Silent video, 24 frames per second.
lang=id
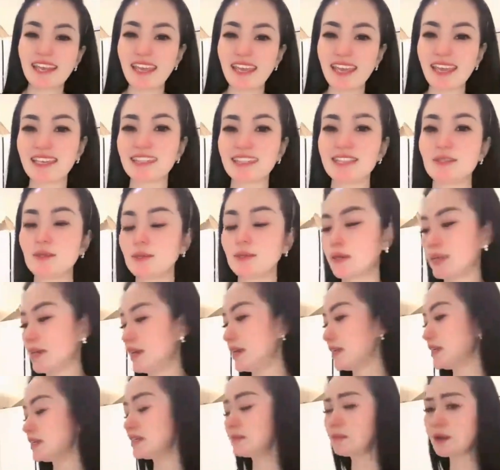next oke
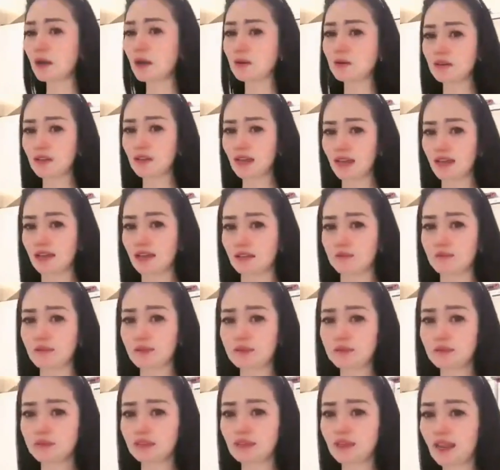okay. ini mau nggak
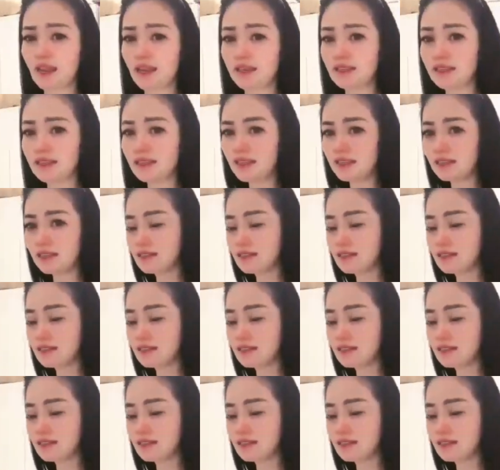baju stradi